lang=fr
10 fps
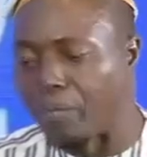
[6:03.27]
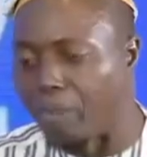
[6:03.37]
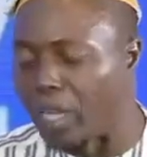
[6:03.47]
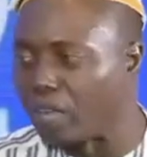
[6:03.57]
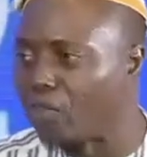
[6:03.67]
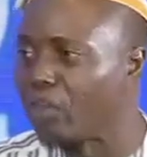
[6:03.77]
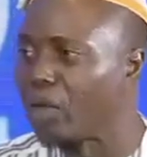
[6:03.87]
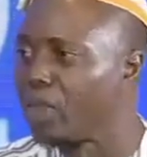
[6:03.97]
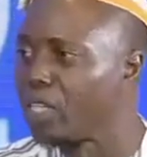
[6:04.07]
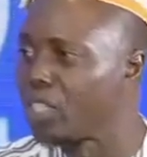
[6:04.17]
plaines, on veut
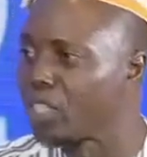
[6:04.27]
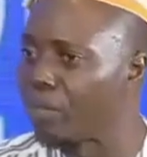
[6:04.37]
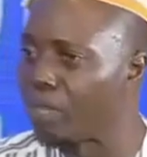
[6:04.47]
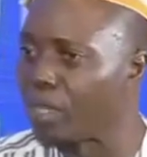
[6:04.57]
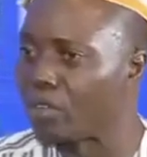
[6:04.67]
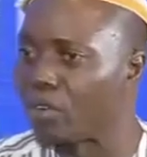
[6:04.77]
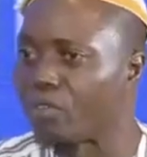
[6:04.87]
aménager des plaines,